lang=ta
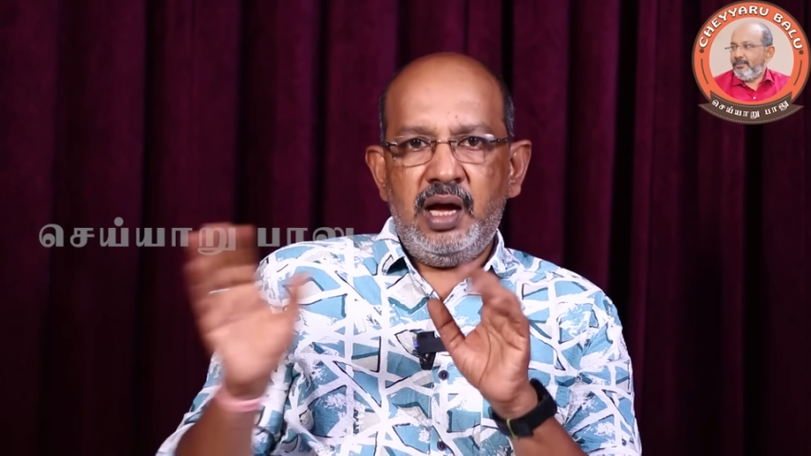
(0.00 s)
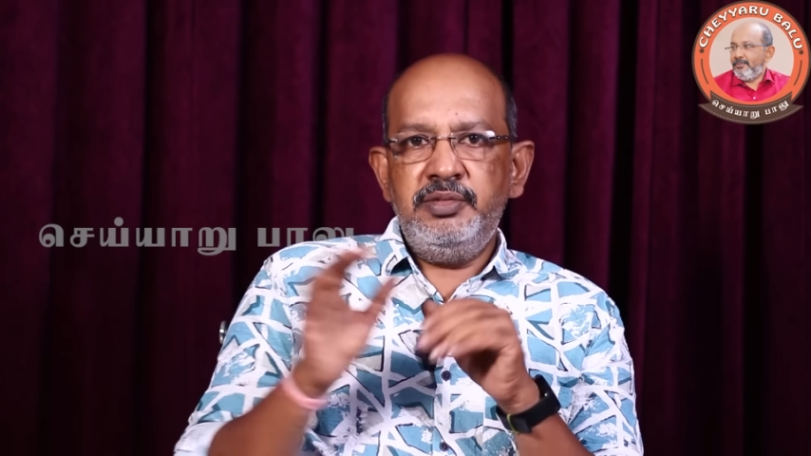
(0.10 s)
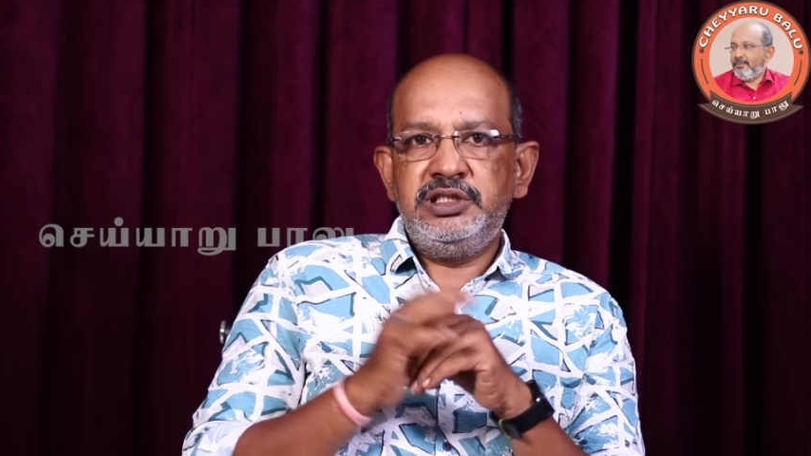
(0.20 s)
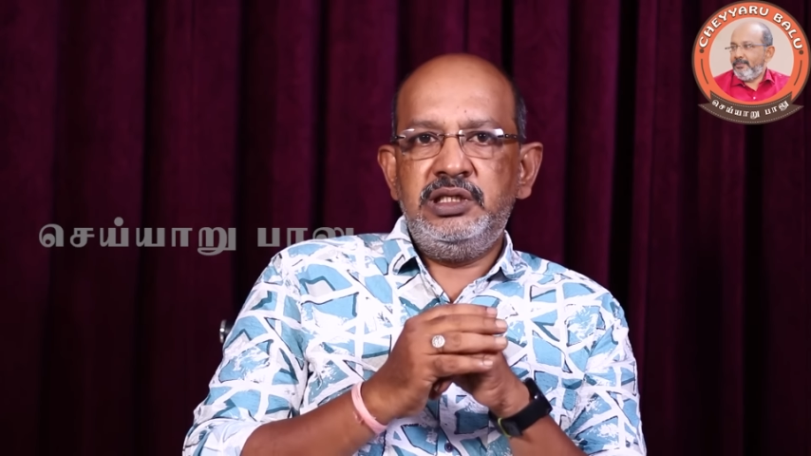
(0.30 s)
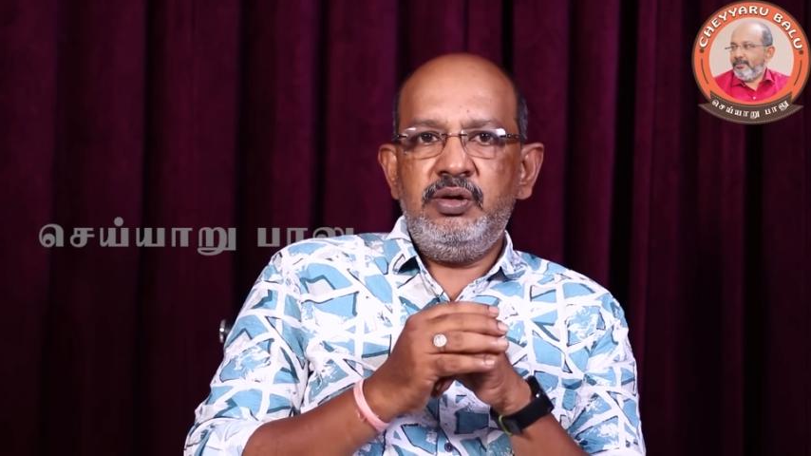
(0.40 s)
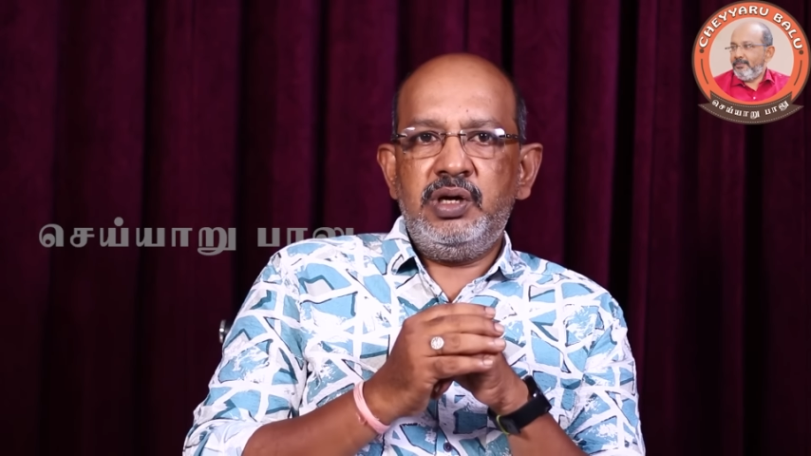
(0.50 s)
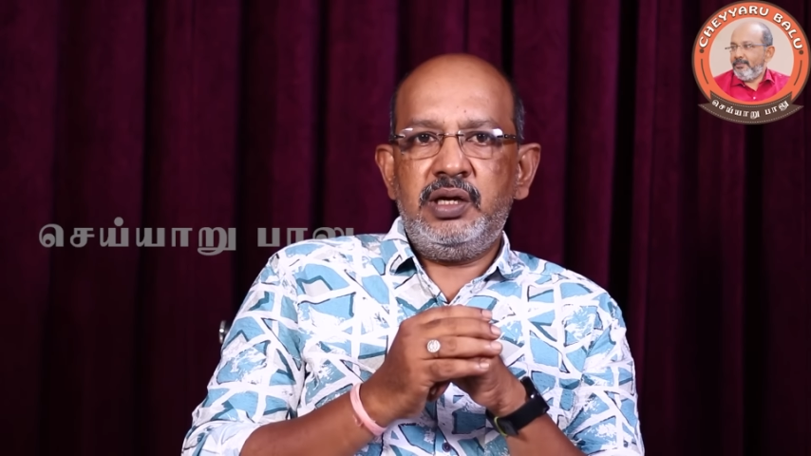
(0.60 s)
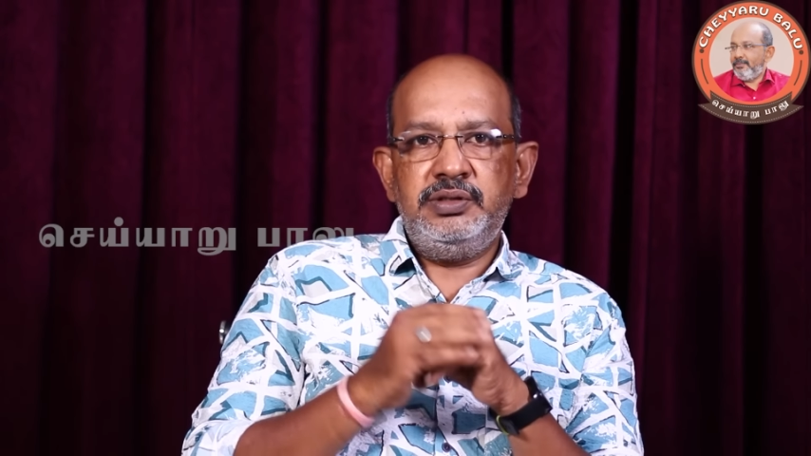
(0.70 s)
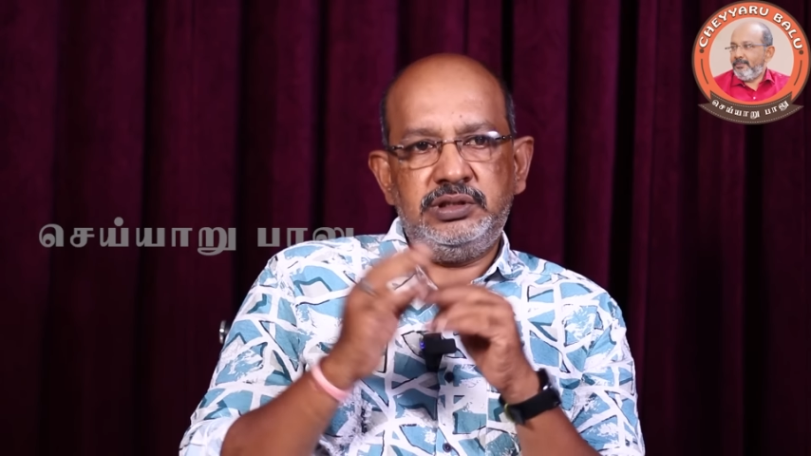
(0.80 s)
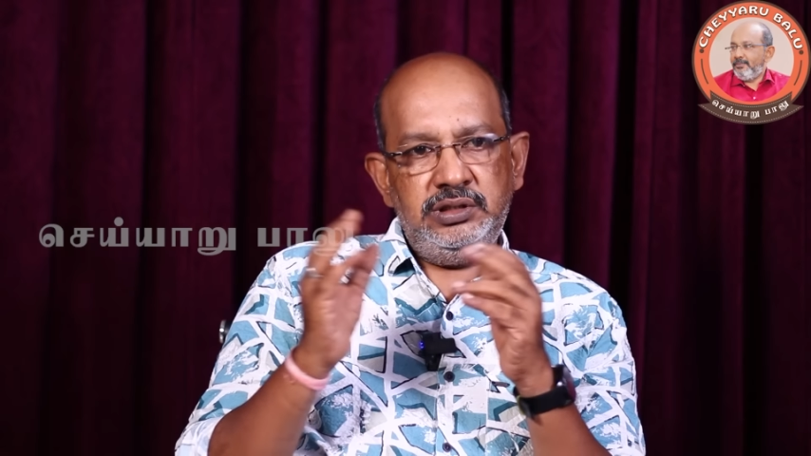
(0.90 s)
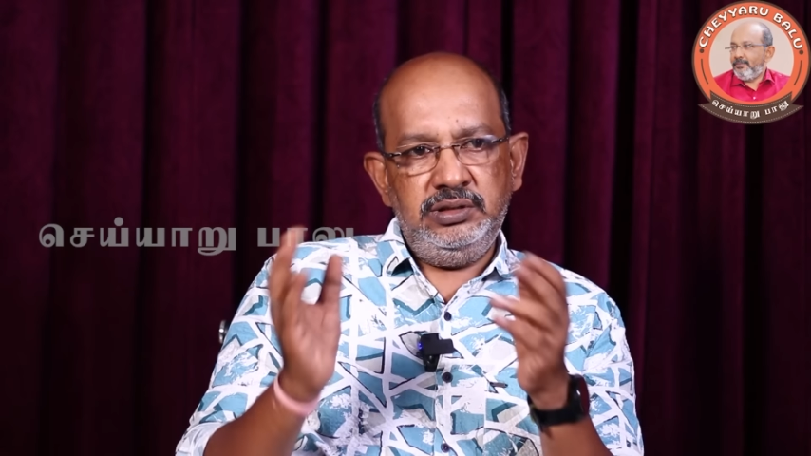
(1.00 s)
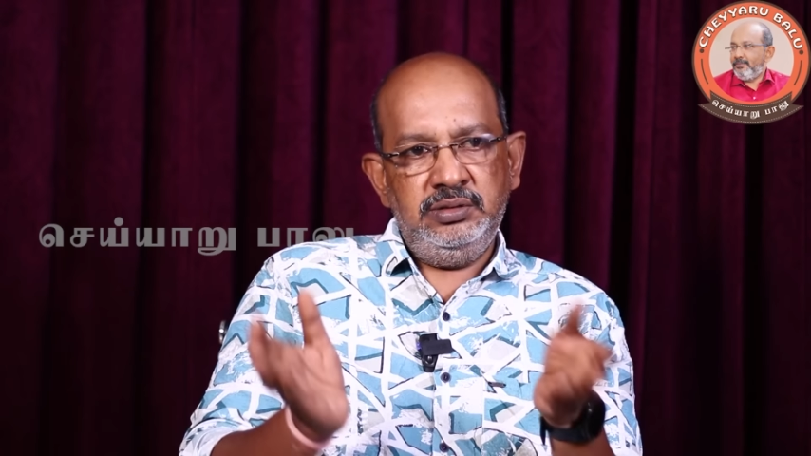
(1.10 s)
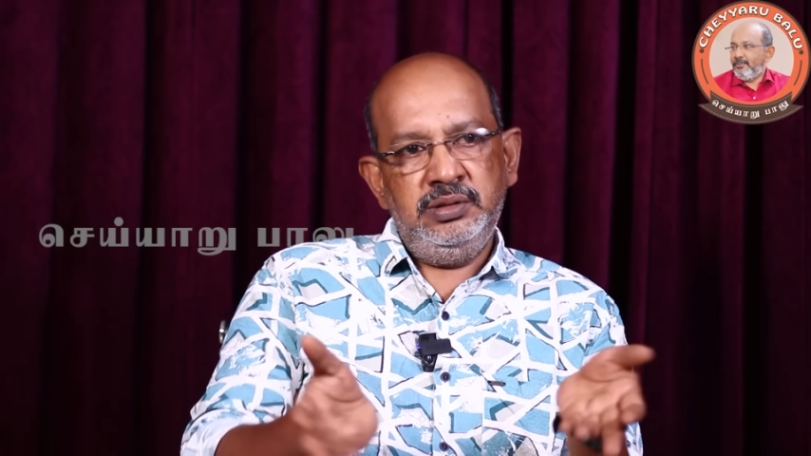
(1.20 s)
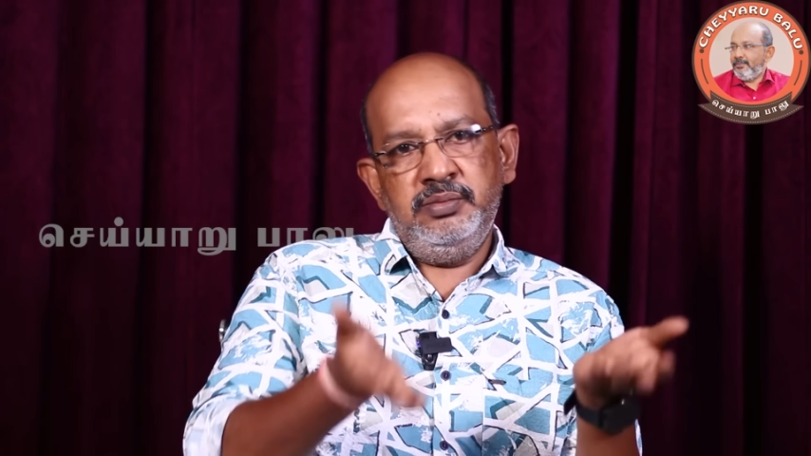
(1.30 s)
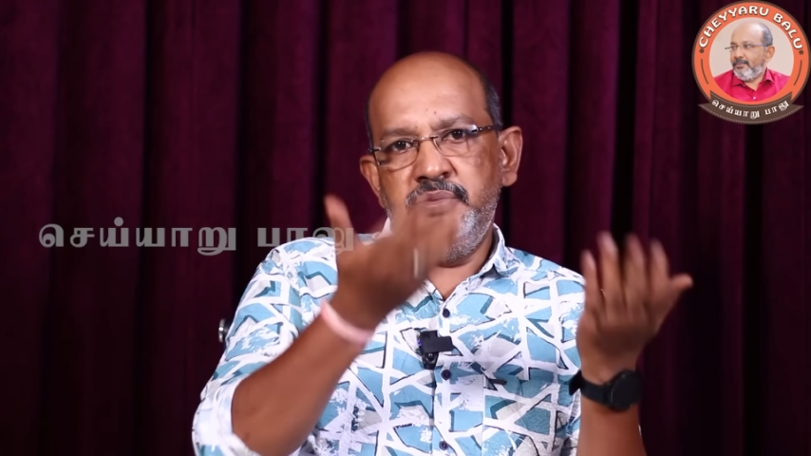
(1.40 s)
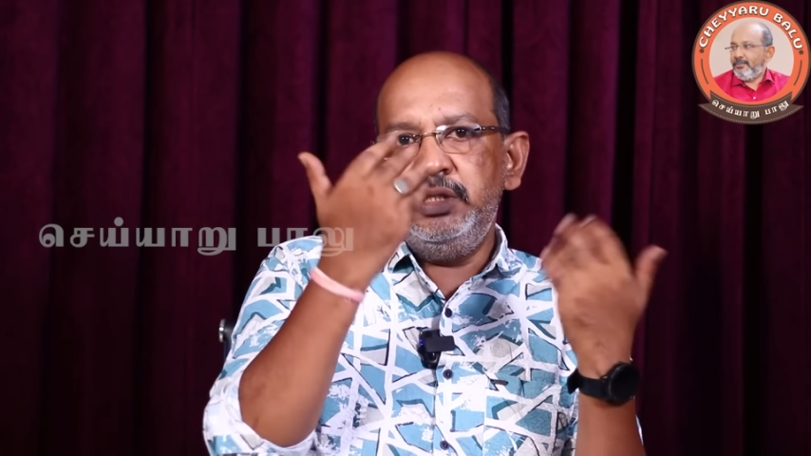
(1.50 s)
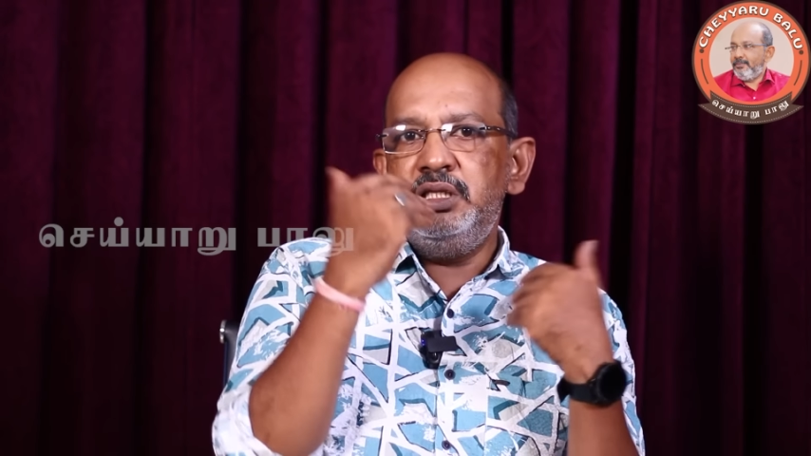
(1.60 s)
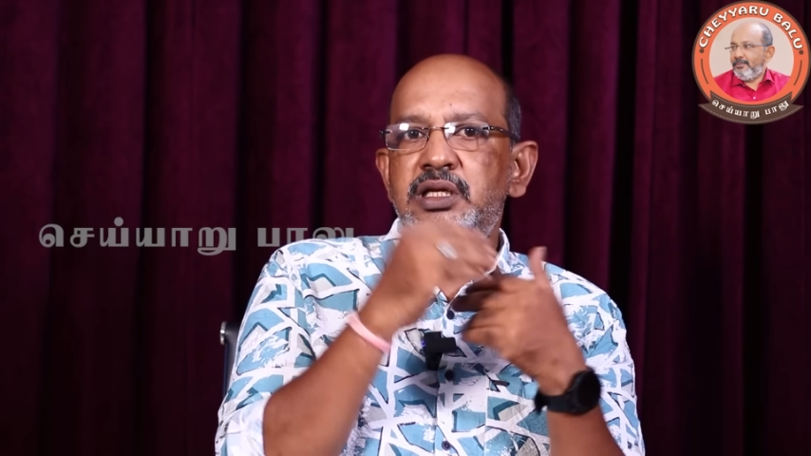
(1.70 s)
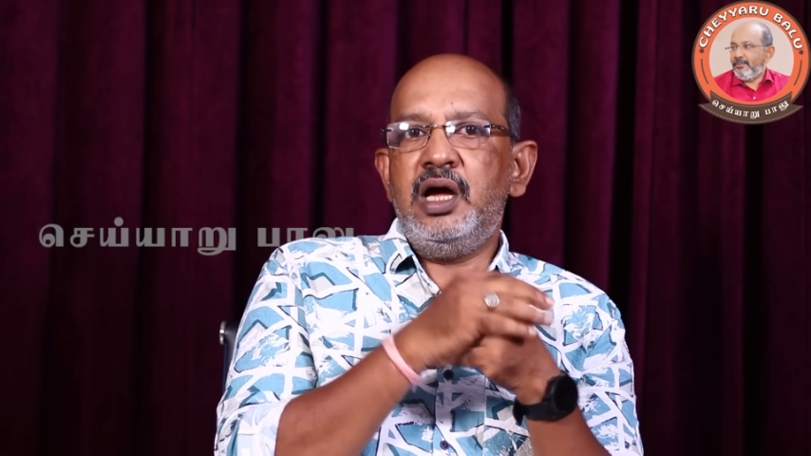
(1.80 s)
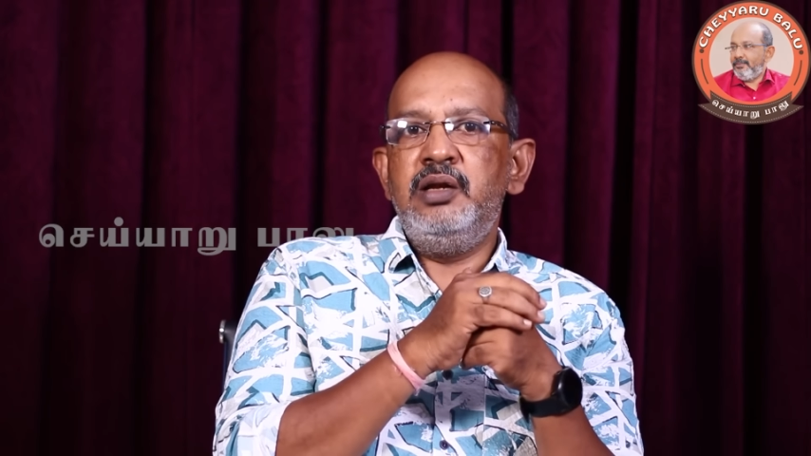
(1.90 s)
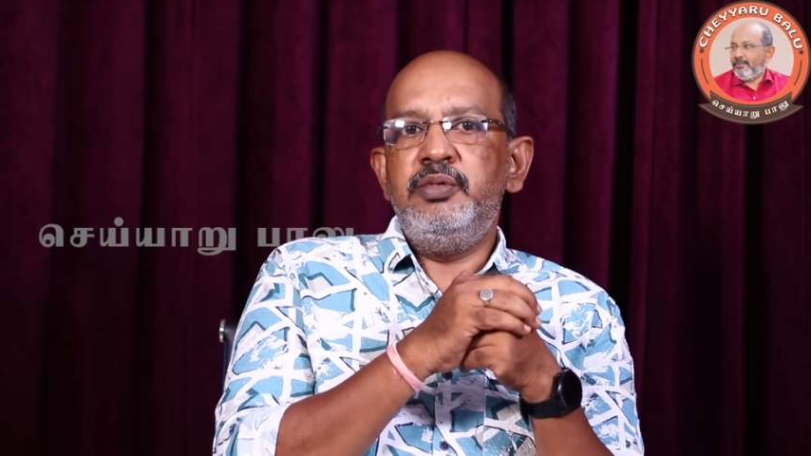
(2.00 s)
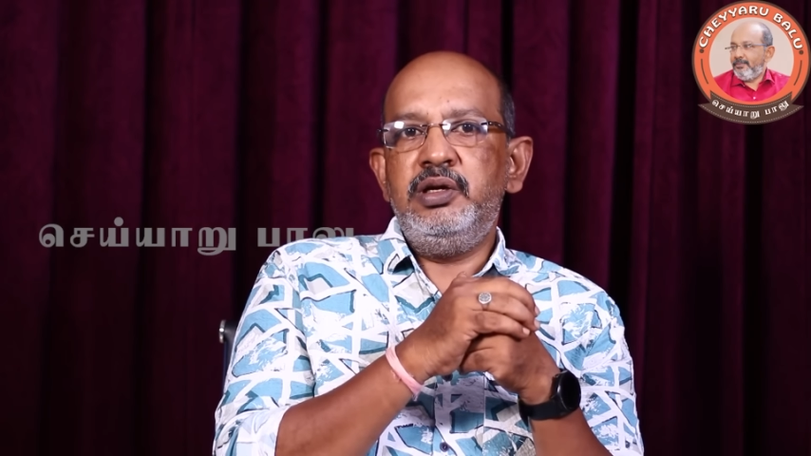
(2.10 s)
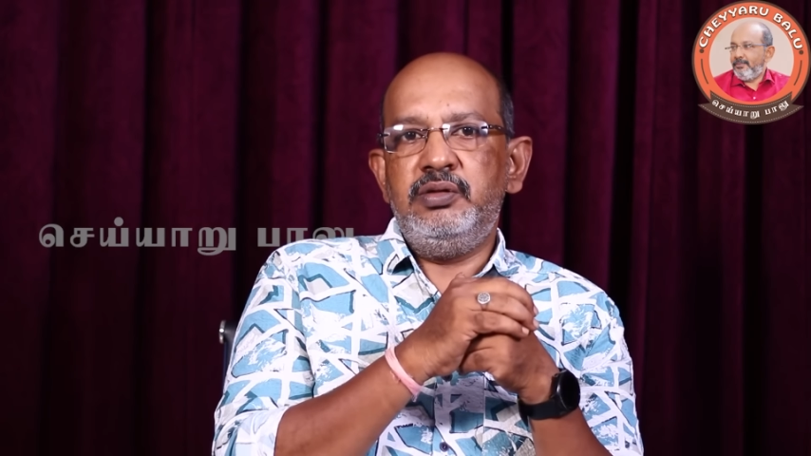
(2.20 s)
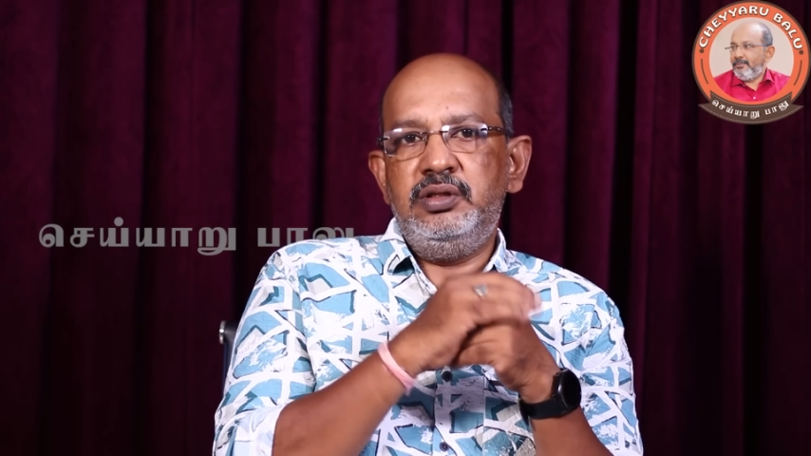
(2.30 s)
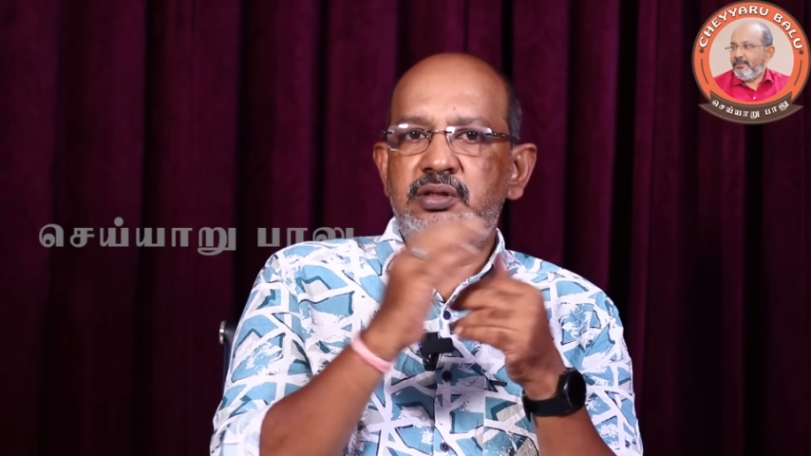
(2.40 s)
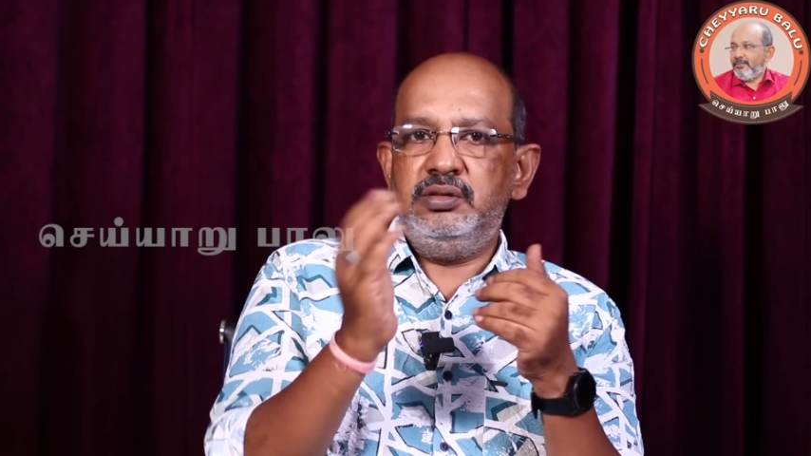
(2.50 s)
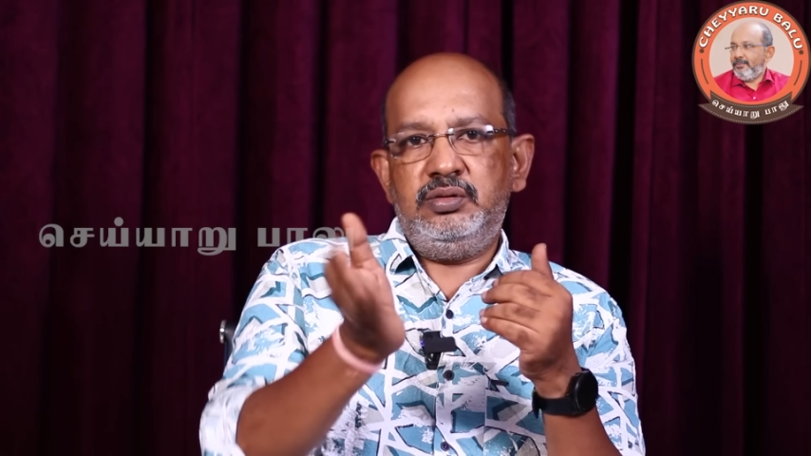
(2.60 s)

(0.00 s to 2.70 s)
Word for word: ஆஃபீஸ்லேயே உட்கார வச்சுட்டு மீதி நாலு பேர் வந்து